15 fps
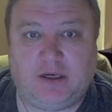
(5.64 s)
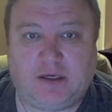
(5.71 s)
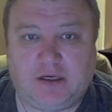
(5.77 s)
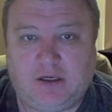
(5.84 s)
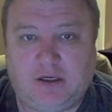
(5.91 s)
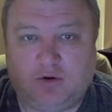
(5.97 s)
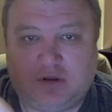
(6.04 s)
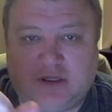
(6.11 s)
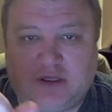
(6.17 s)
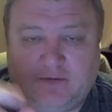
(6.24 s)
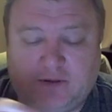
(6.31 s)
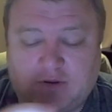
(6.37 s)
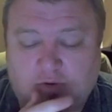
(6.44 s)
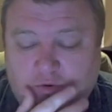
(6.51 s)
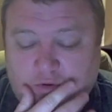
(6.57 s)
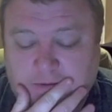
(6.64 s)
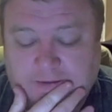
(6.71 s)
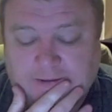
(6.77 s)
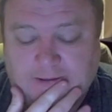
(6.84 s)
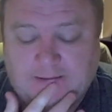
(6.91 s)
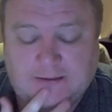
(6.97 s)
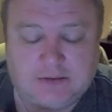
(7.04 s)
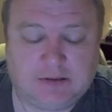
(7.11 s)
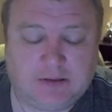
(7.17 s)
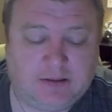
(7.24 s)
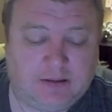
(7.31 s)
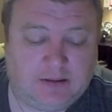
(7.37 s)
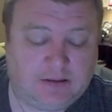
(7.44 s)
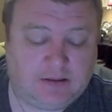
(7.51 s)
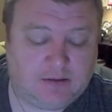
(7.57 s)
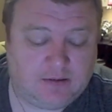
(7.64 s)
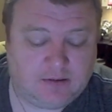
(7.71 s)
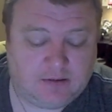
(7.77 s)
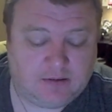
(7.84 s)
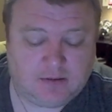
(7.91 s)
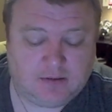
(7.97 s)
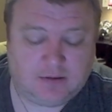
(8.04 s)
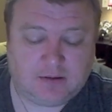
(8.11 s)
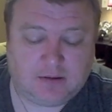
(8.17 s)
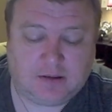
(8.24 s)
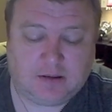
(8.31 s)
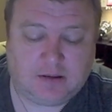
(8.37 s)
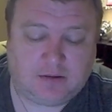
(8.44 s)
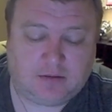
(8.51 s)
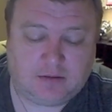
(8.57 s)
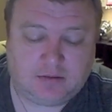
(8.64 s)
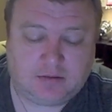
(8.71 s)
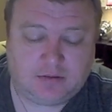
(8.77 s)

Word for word: aquí otra vez con ustedes y ay,